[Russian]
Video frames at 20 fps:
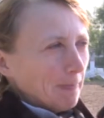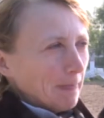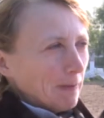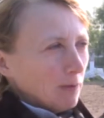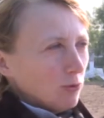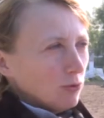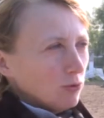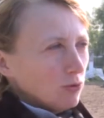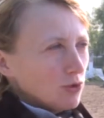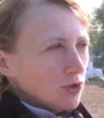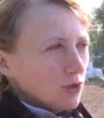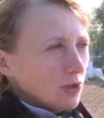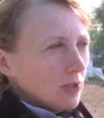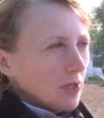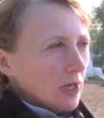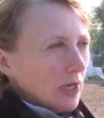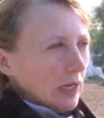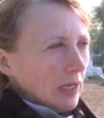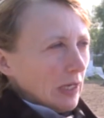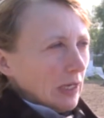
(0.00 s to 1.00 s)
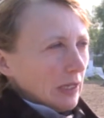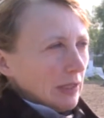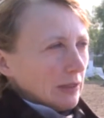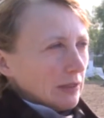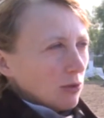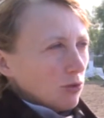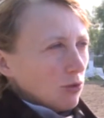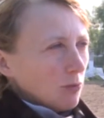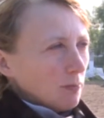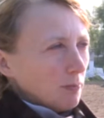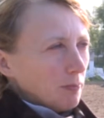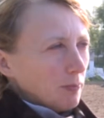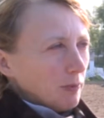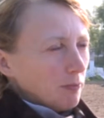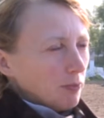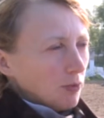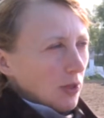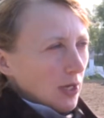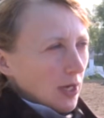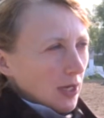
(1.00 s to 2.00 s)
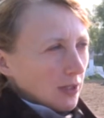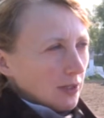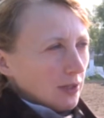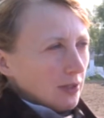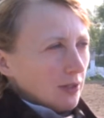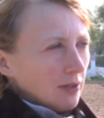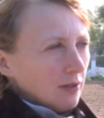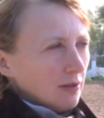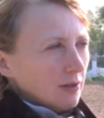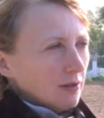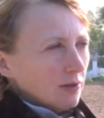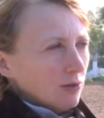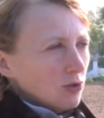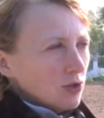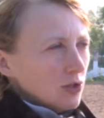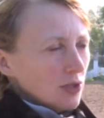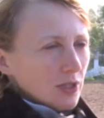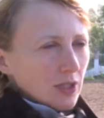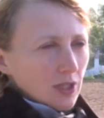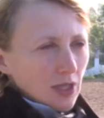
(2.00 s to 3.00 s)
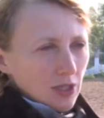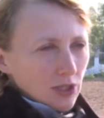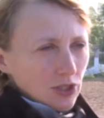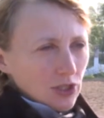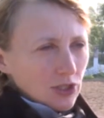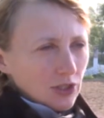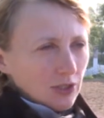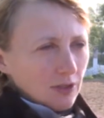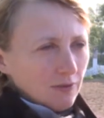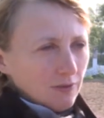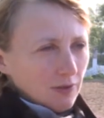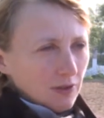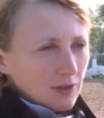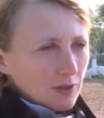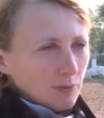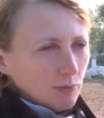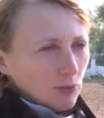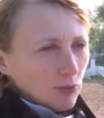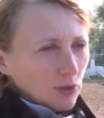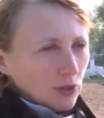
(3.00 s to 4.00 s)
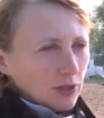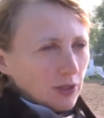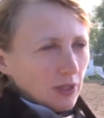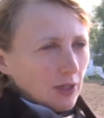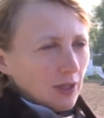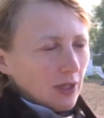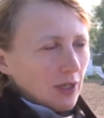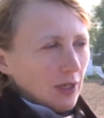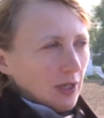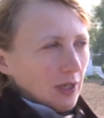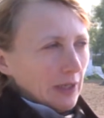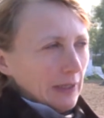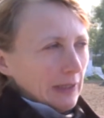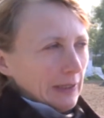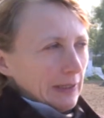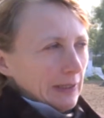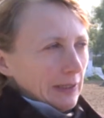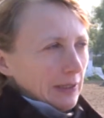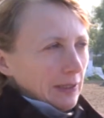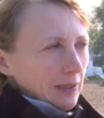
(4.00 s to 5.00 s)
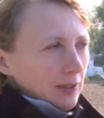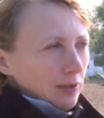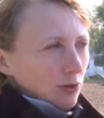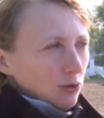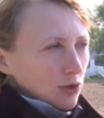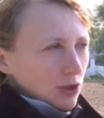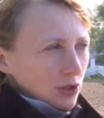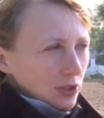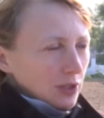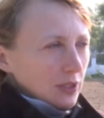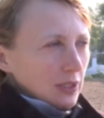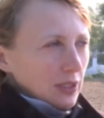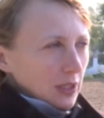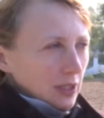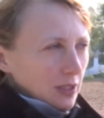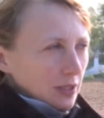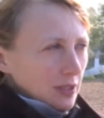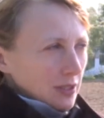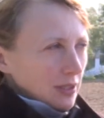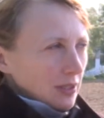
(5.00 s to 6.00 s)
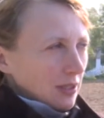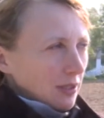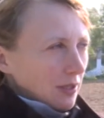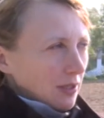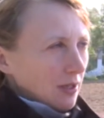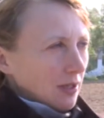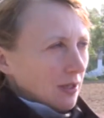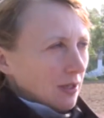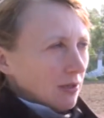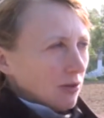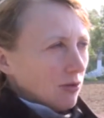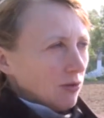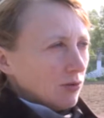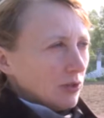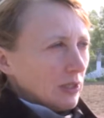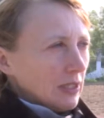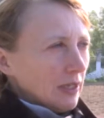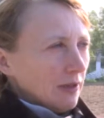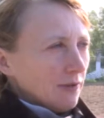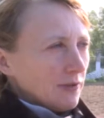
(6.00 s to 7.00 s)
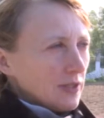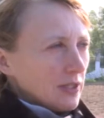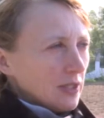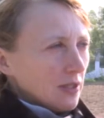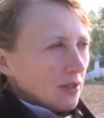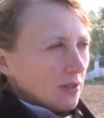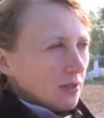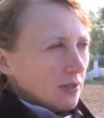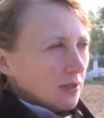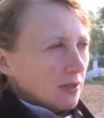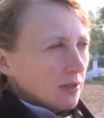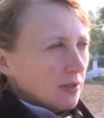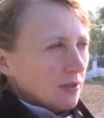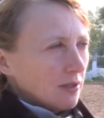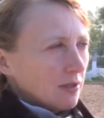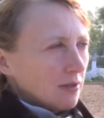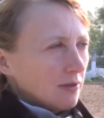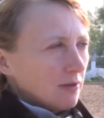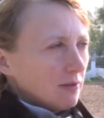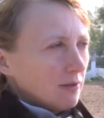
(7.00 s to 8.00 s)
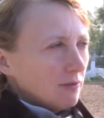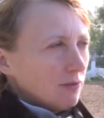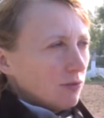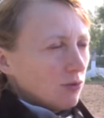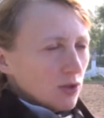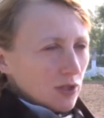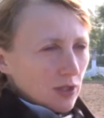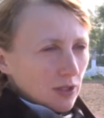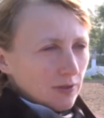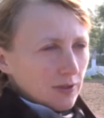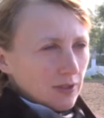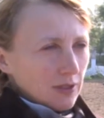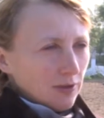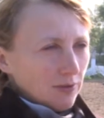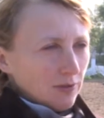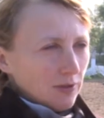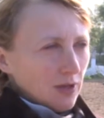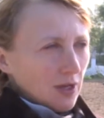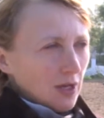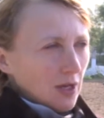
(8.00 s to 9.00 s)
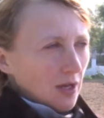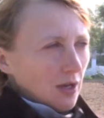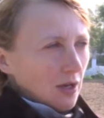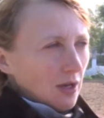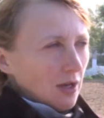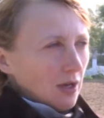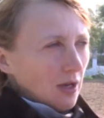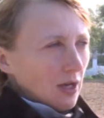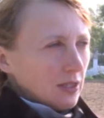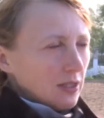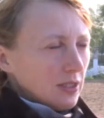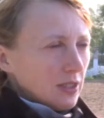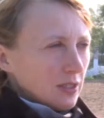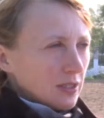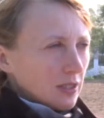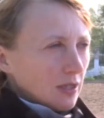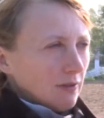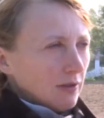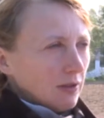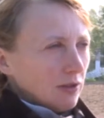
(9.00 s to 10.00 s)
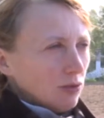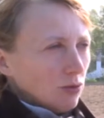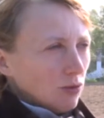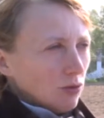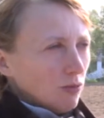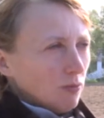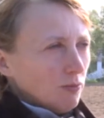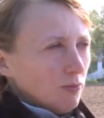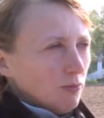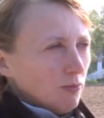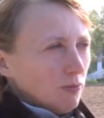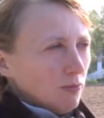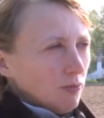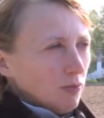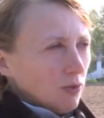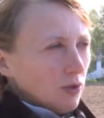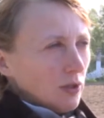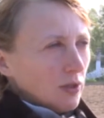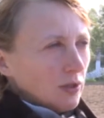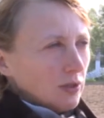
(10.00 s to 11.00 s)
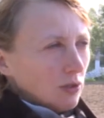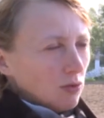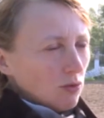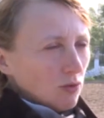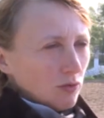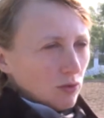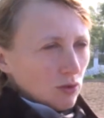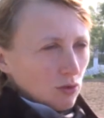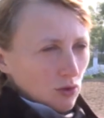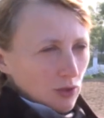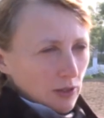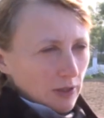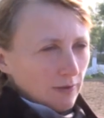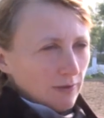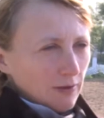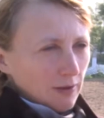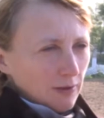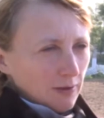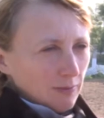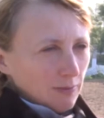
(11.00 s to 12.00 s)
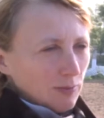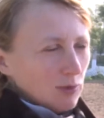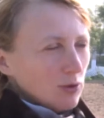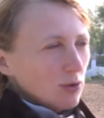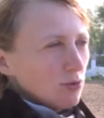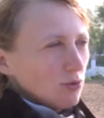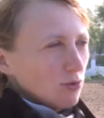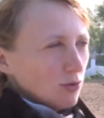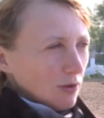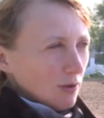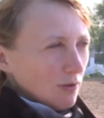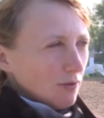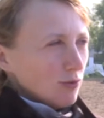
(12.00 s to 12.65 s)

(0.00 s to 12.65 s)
он очень такой популярный, очень зрелищный вид спорта, очень интересный. Он для всех возрастов, от детского до более такого взрослого, пенсионного